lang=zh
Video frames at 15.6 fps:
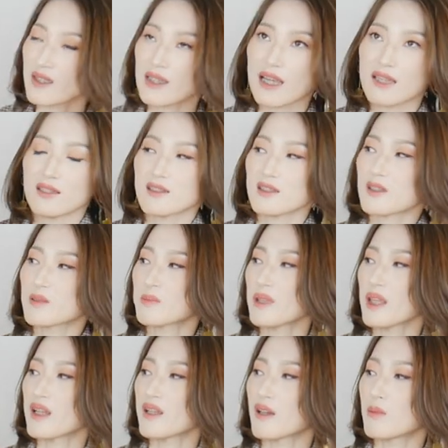它的这个
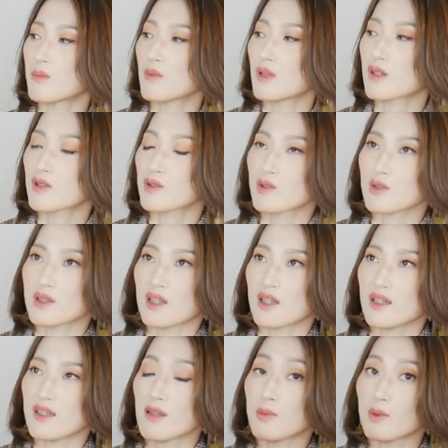面料摸上去
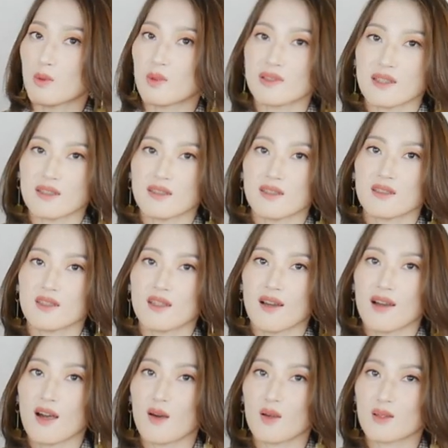呢，要比我想象的要
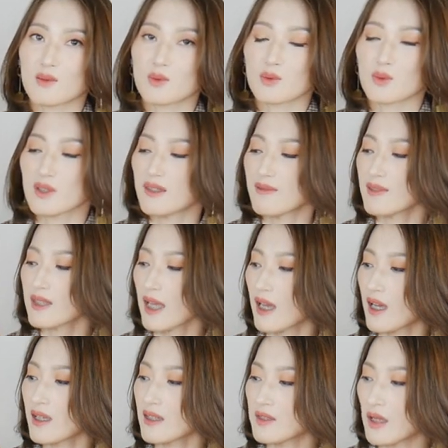好很多，因为
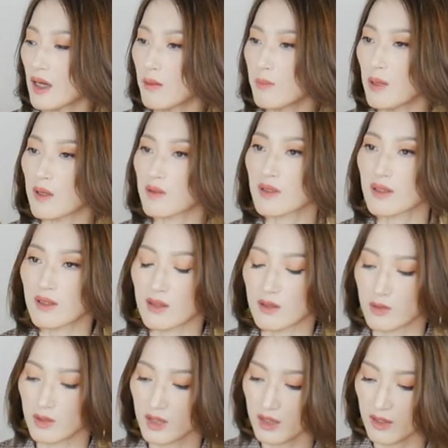它羊毛
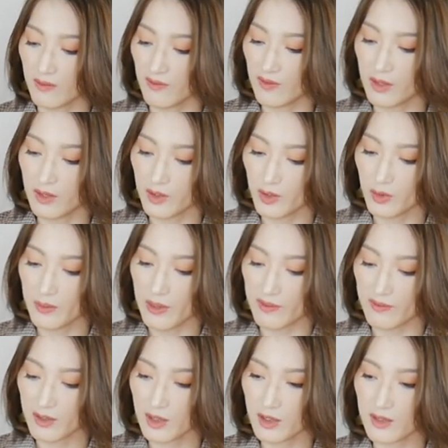的成分只有百
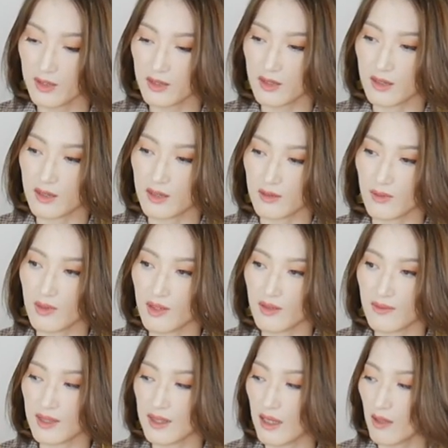分之四十，我以
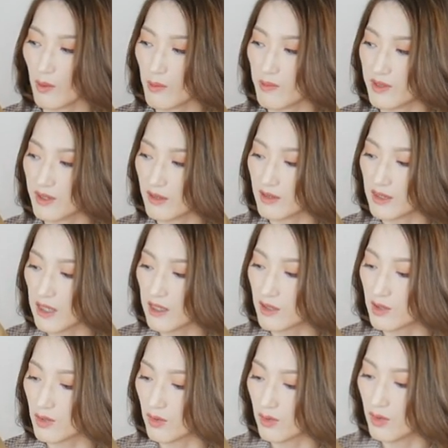为它会比较扎
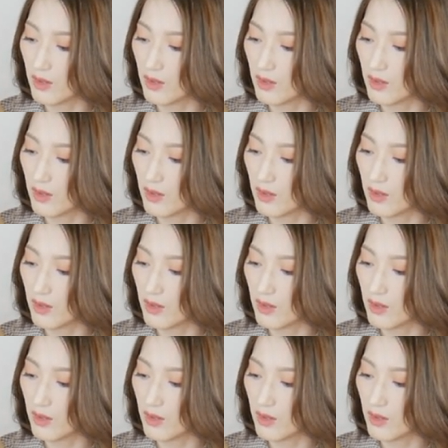手。